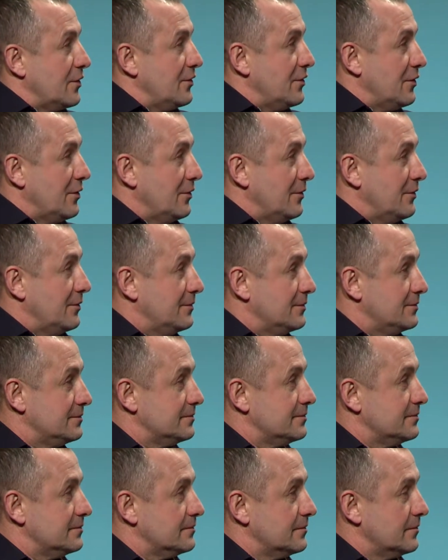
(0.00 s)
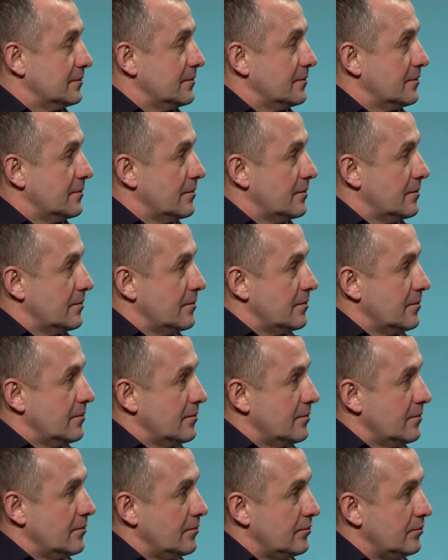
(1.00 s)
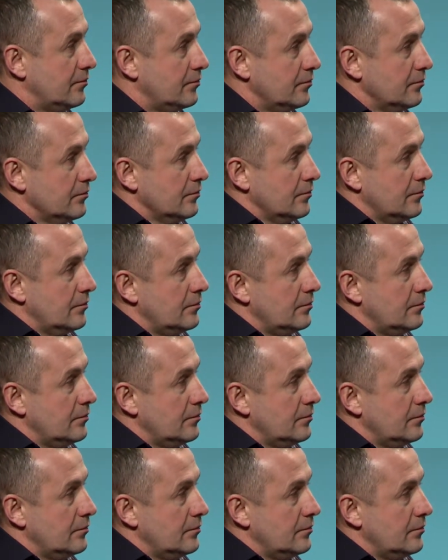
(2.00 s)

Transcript: делаю. Когда ты соприкоснулся с